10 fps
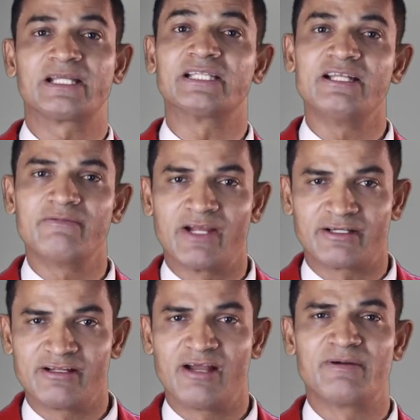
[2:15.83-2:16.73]
कितनी
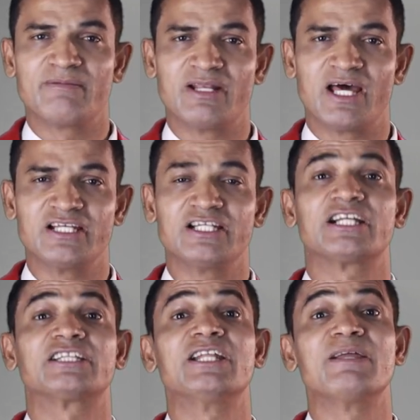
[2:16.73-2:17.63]
फैक्ट्रियाँ आपने बना ली है
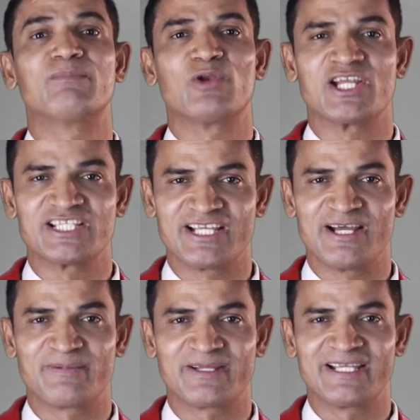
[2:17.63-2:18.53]
कितने एम्प्लॉयज़ हैं
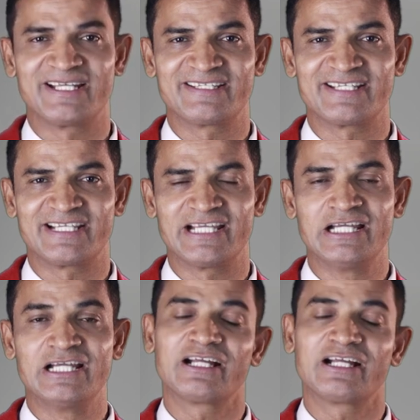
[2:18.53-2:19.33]
आपके ठीक है